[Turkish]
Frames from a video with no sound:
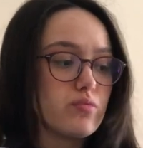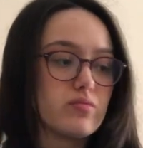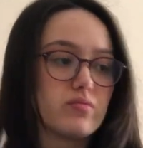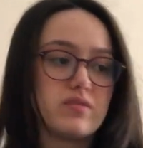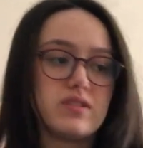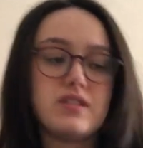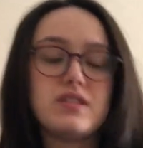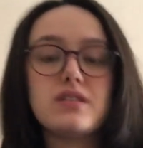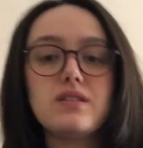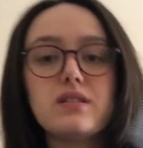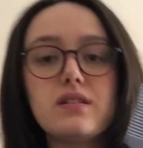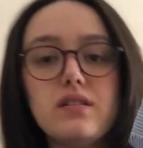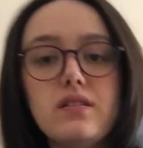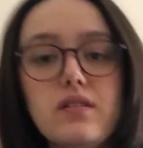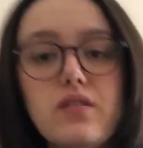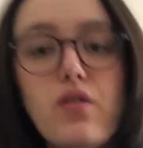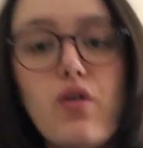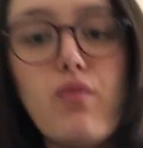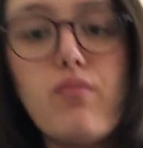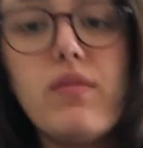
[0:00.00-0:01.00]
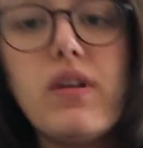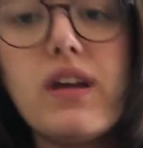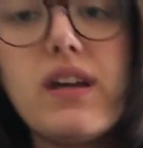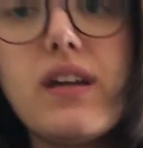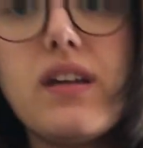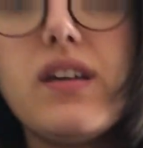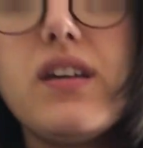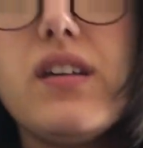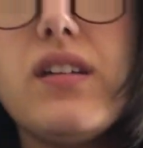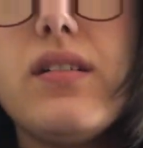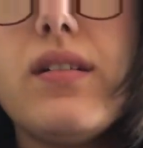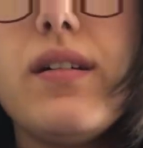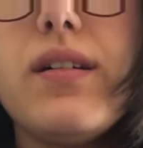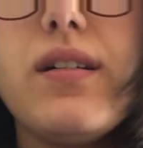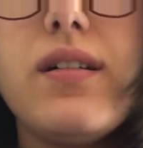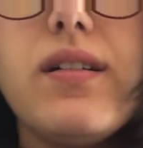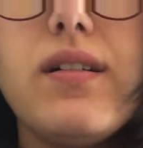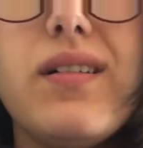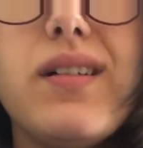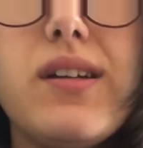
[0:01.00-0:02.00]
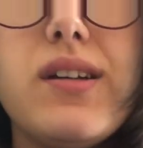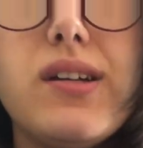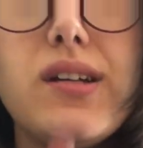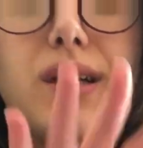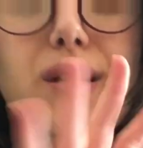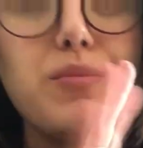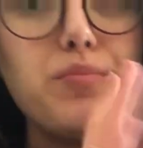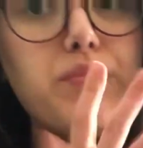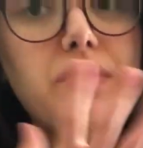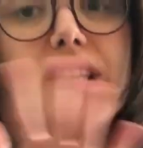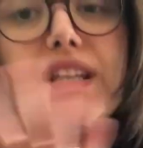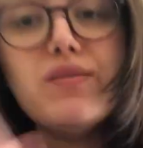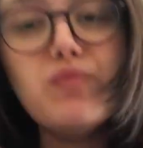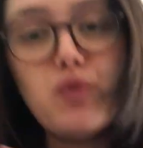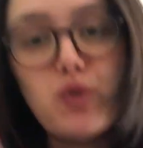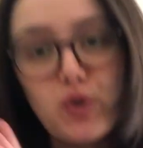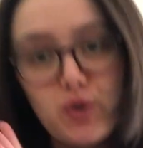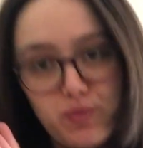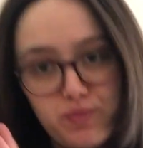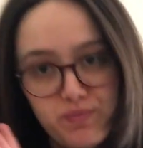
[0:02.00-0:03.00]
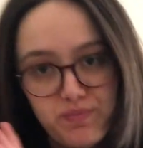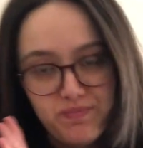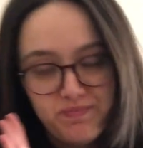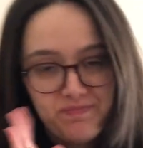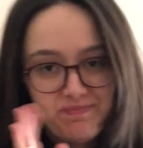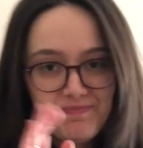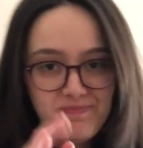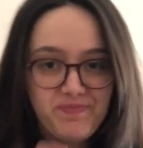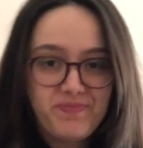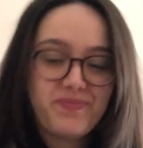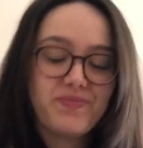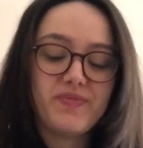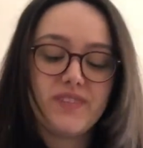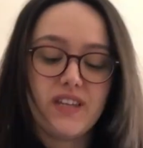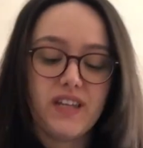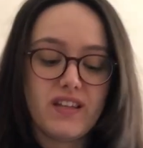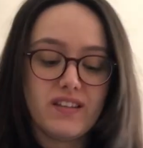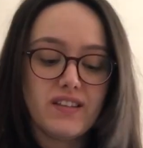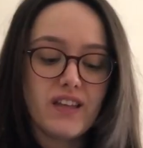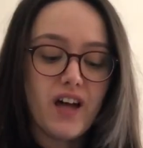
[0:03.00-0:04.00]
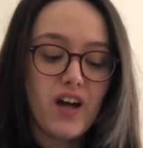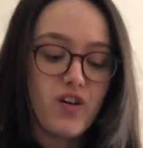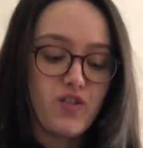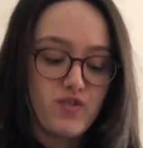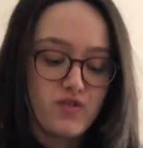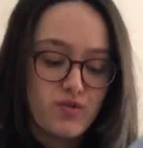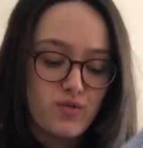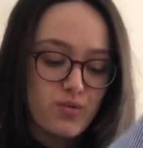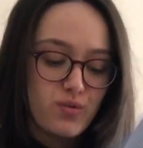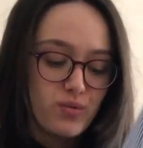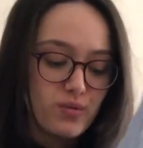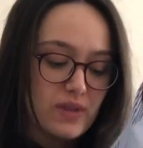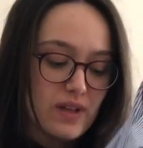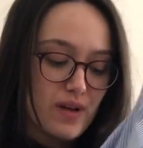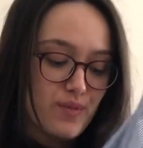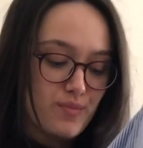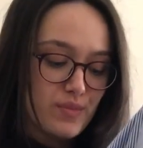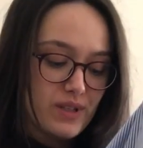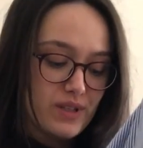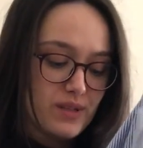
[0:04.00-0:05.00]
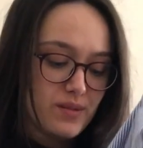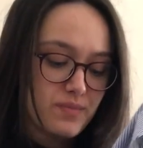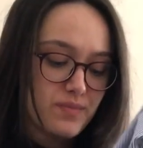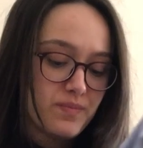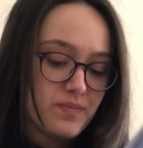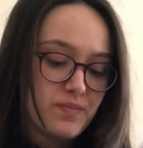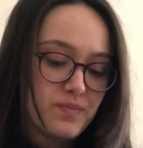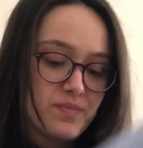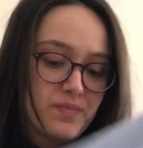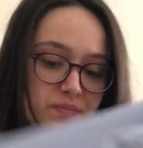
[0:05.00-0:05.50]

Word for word: bu çizgili gömlek bilmiyorum. Yani daha önce kullanmadım.